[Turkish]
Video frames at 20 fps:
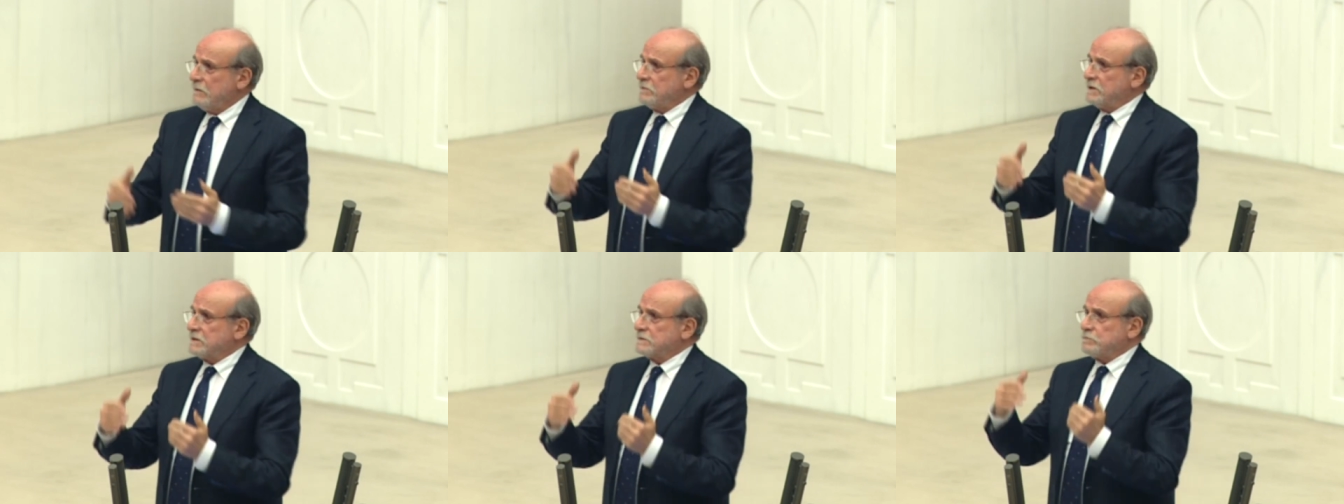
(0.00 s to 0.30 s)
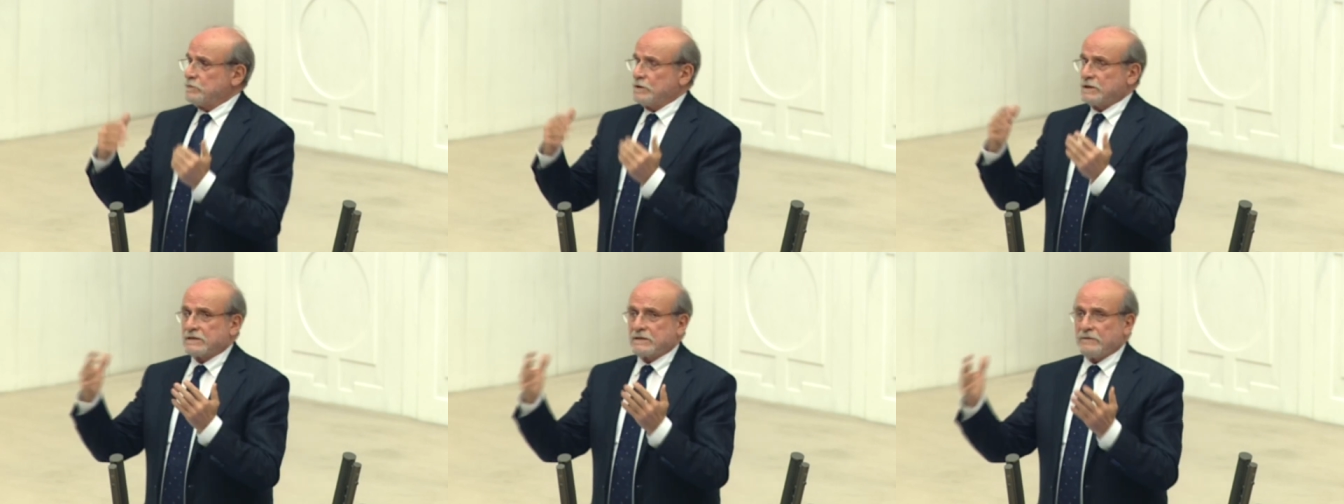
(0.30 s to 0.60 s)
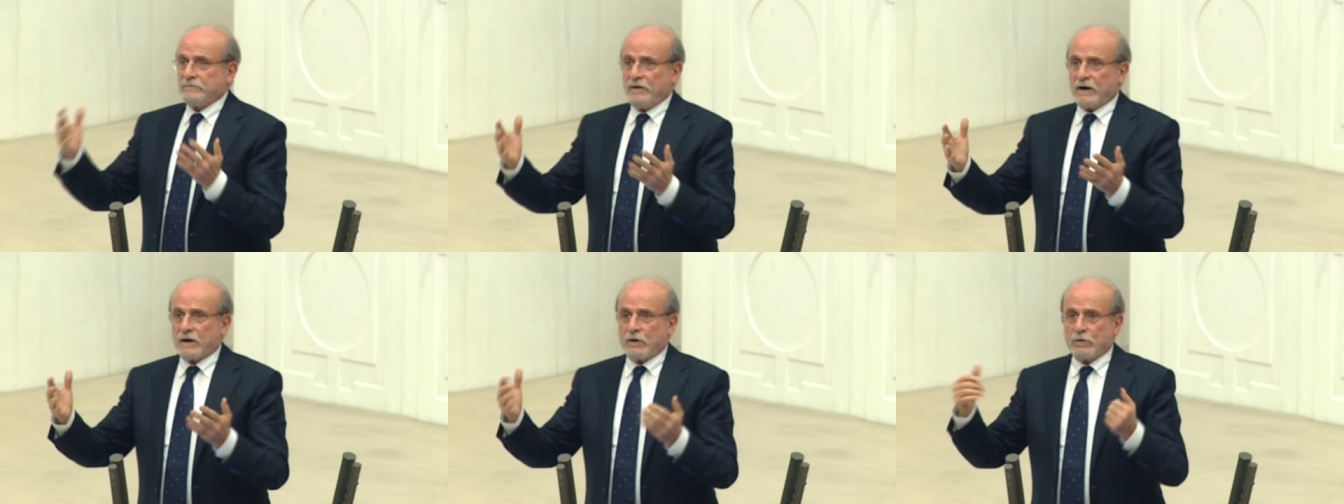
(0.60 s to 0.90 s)
Biz bu
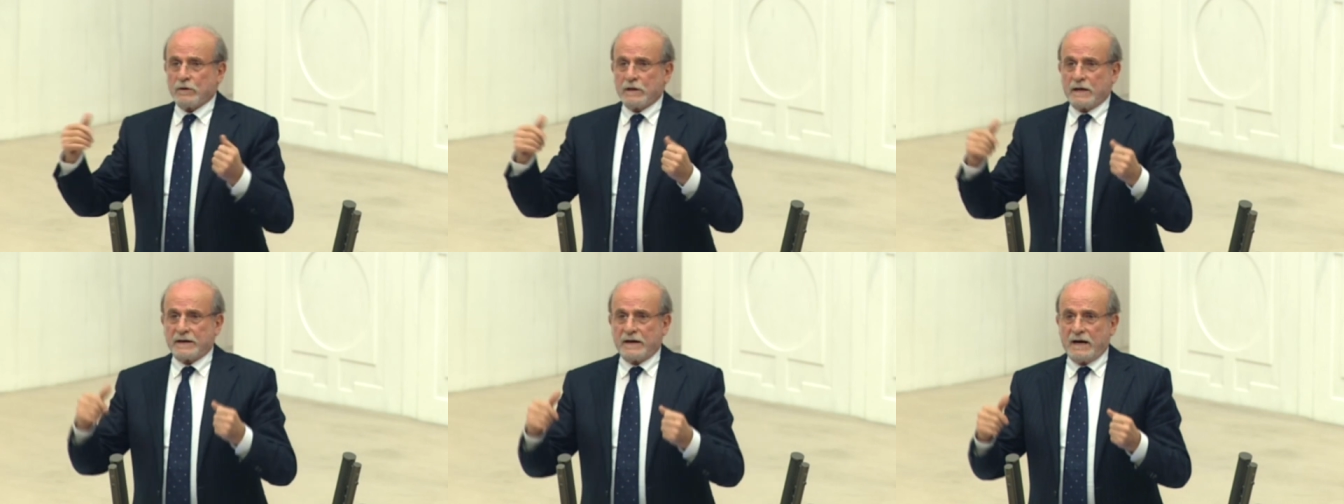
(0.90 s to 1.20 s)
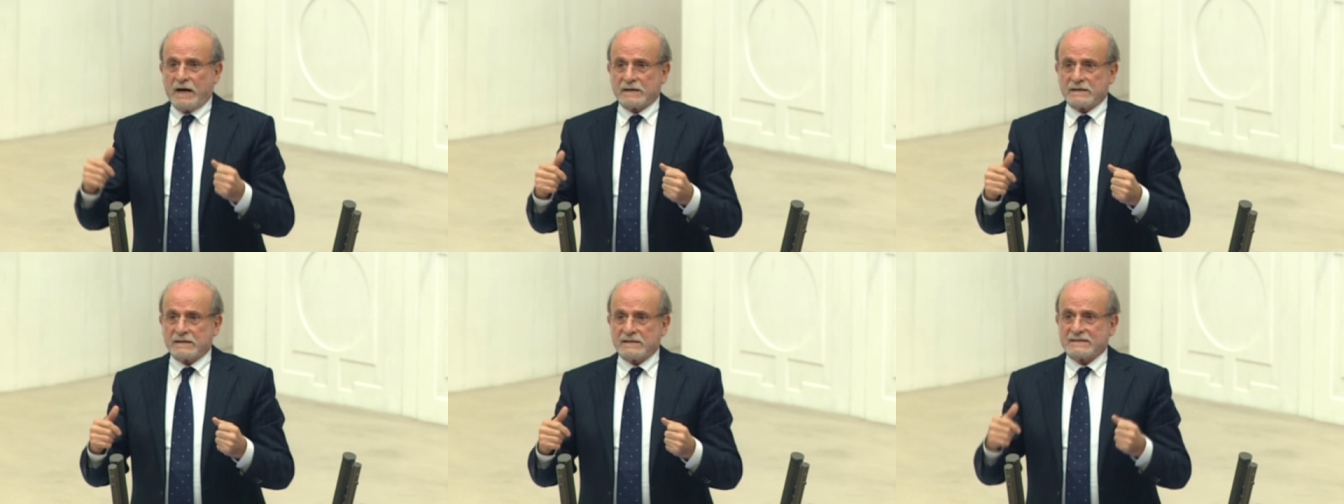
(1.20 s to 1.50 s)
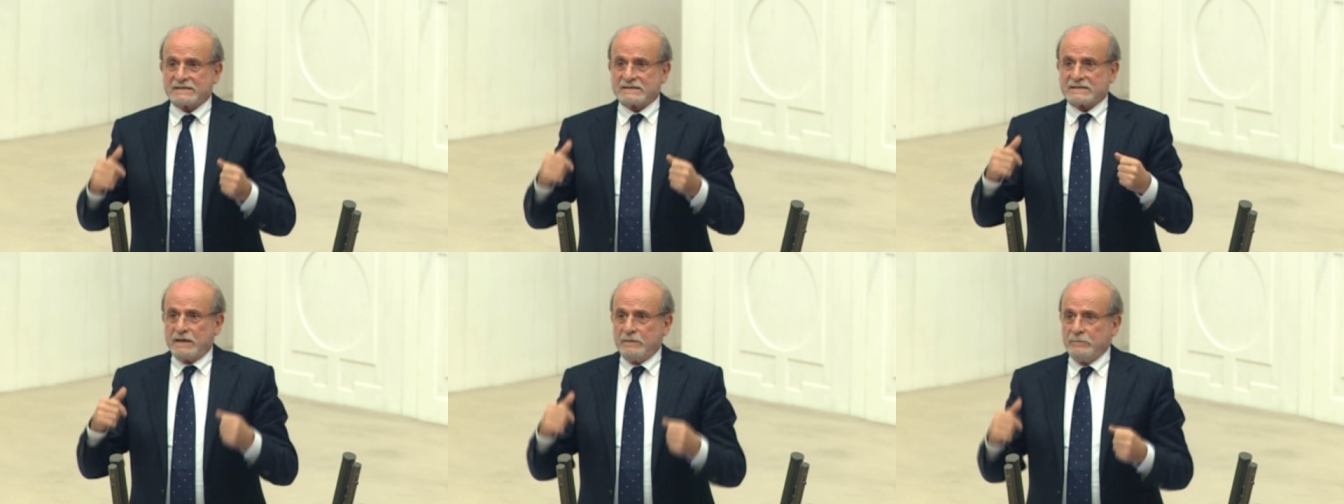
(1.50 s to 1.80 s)
ittifak olanağını
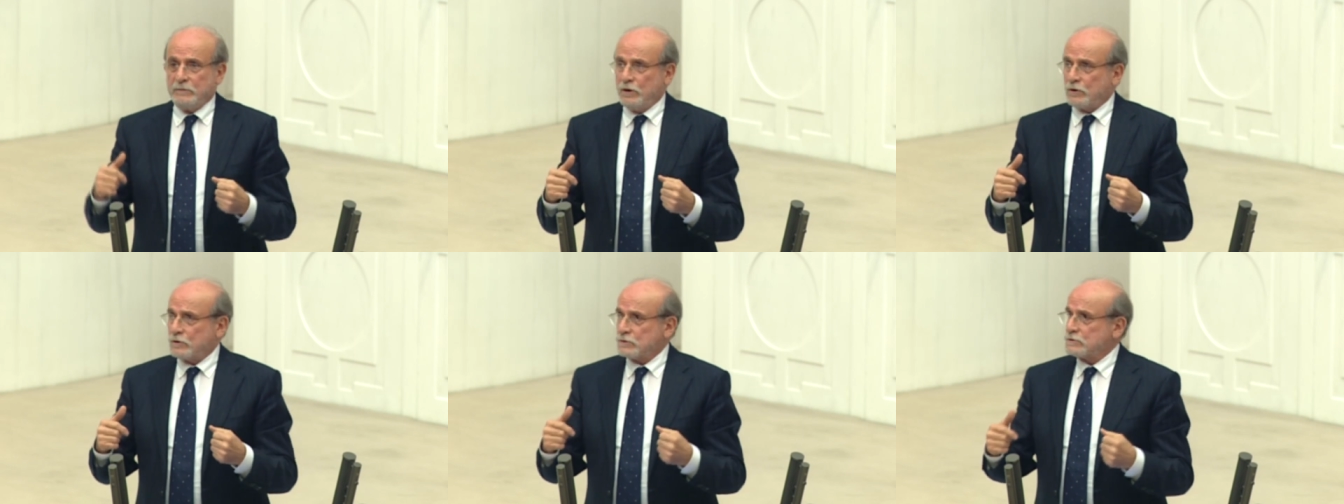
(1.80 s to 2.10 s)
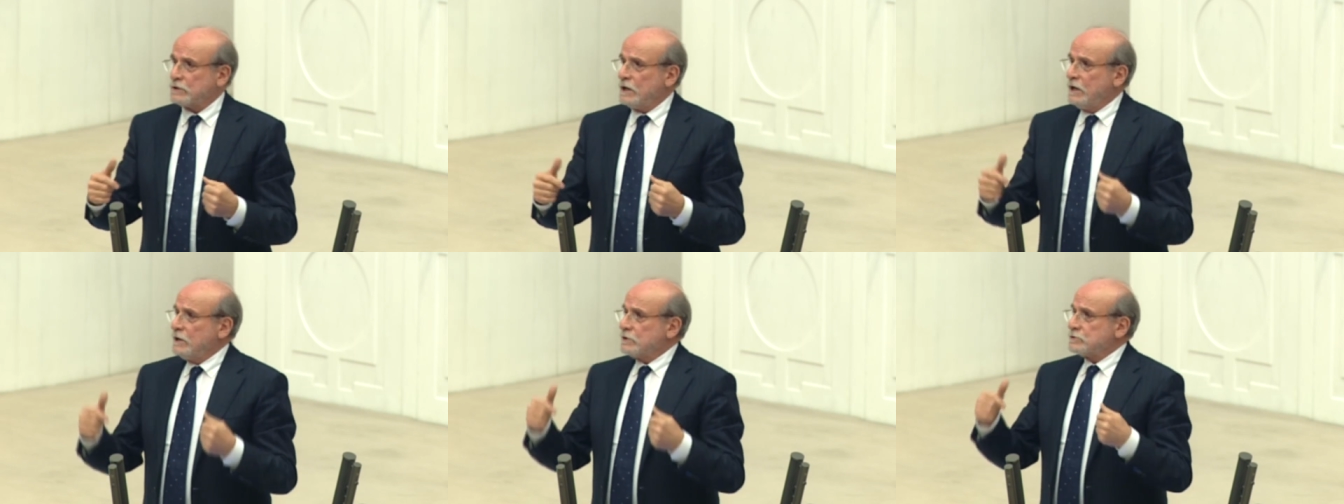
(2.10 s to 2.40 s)
istemiyoruz.